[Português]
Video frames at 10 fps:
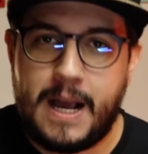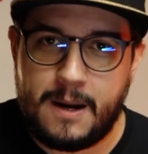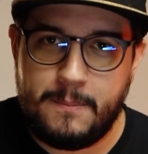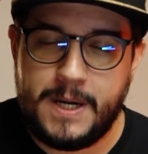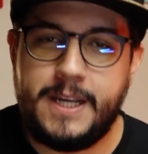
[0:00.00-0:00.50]

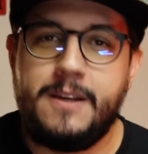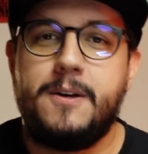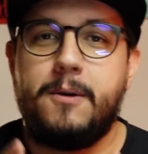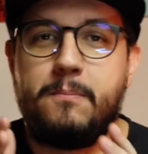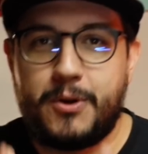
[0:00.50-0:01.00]
placa-mãe,
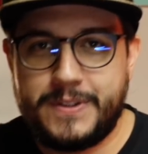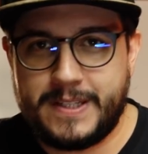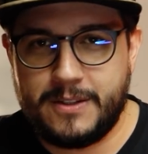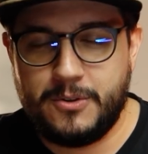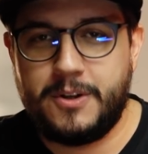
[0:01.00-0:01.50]

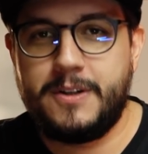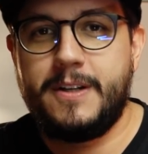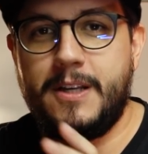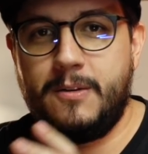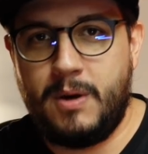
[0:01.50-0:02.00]
processador
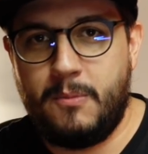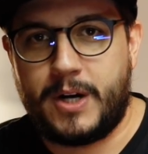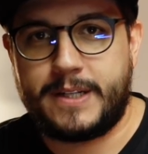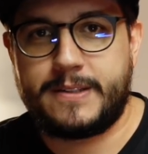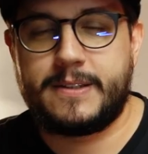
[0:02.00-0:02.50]
e
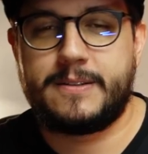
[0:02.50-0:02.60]
memórias.